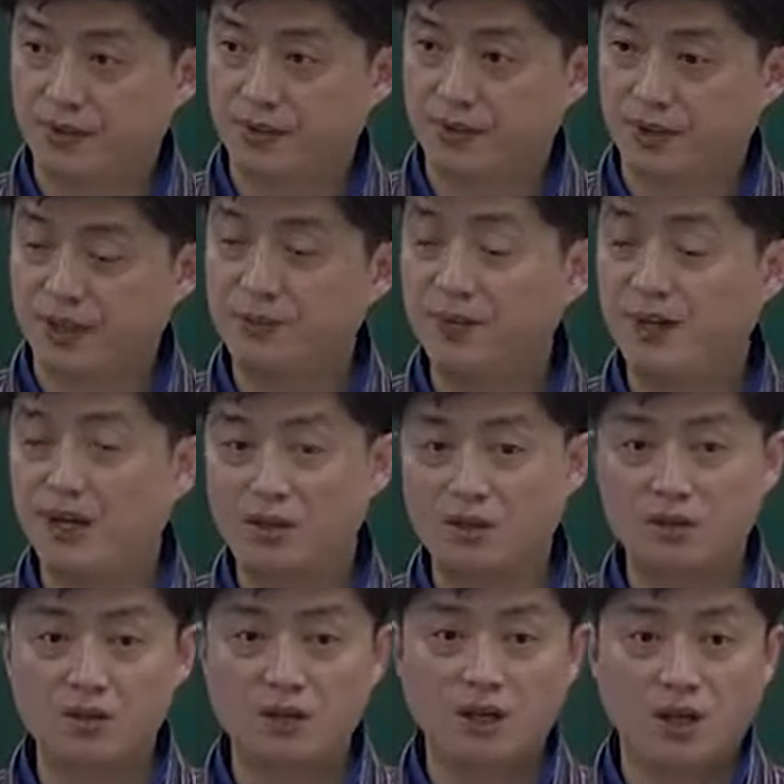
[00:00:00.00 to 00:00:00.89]
그
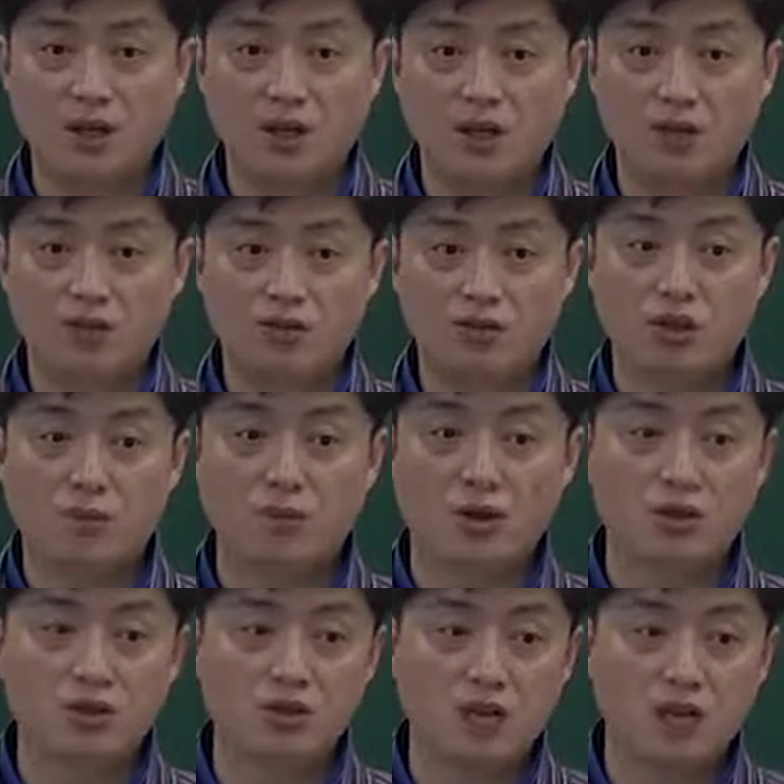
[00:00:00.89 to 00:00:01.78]
말은 뒤에
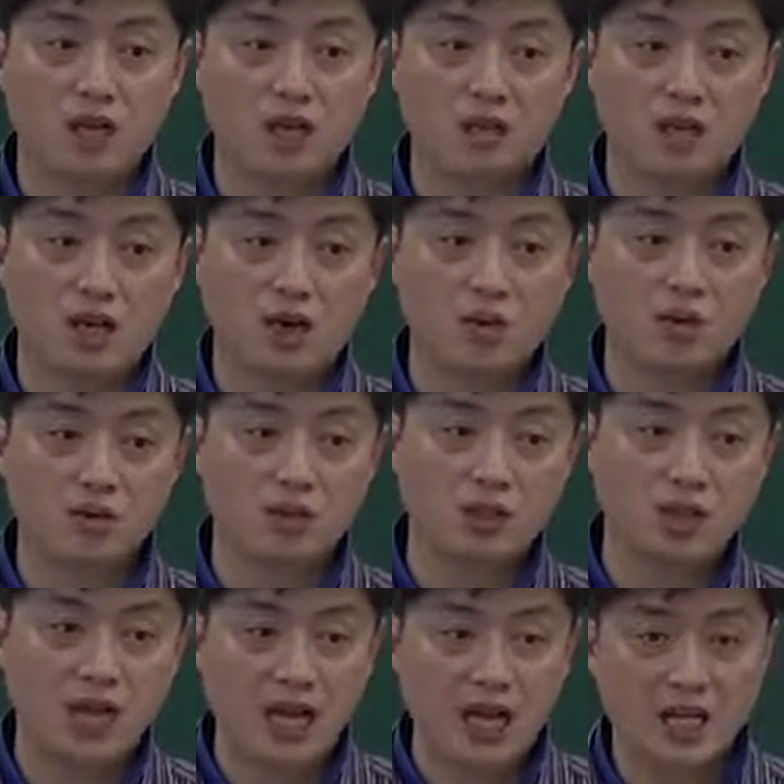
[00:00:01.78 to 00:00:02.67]
명사가 나오는
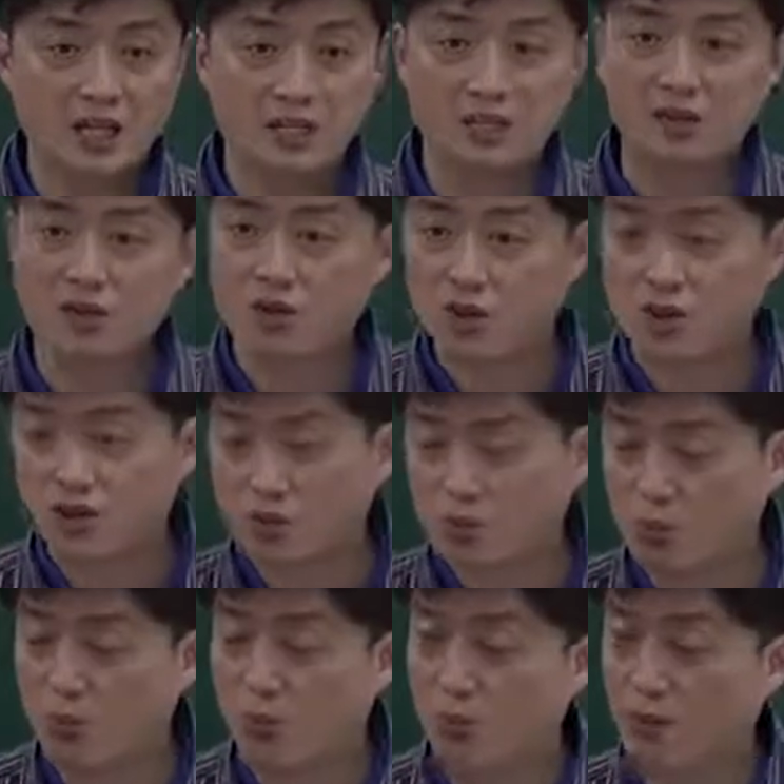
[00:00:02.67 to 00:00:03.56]

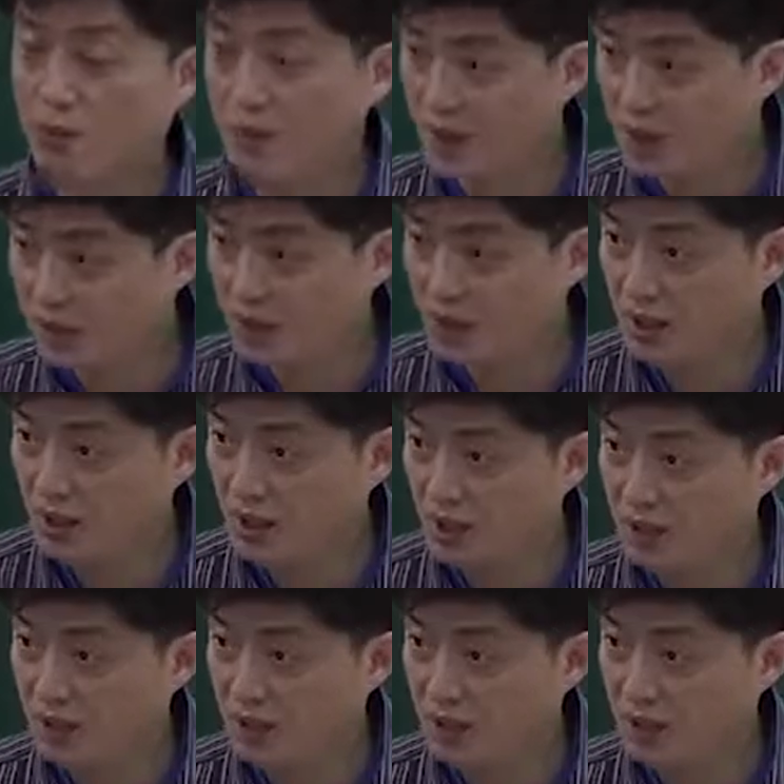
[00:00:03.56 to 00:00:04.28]
한정용법이